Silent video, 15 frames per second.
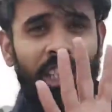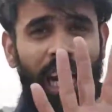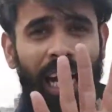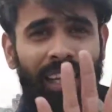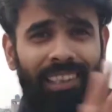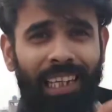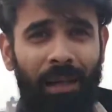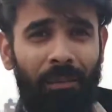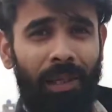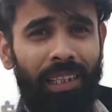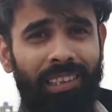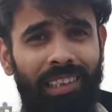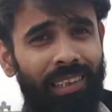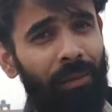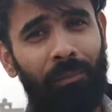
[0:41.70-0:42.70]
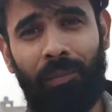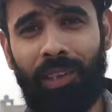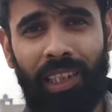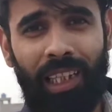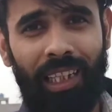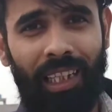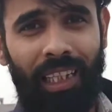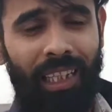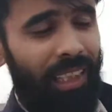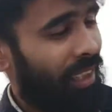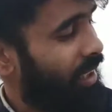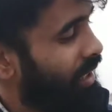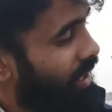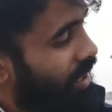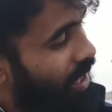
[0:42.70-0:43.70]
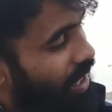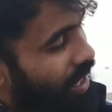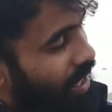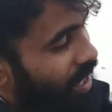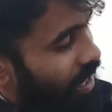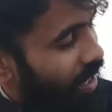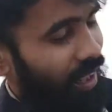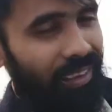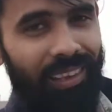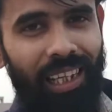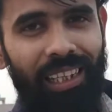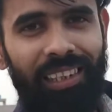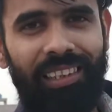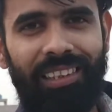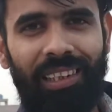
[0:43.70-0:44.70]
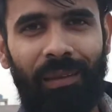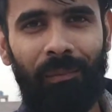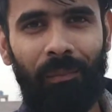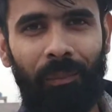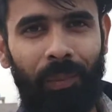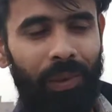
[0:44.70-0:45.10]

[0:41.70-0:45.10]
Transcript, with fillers: चार कैमरा सेटअप दिया गया है अड़तालीस एम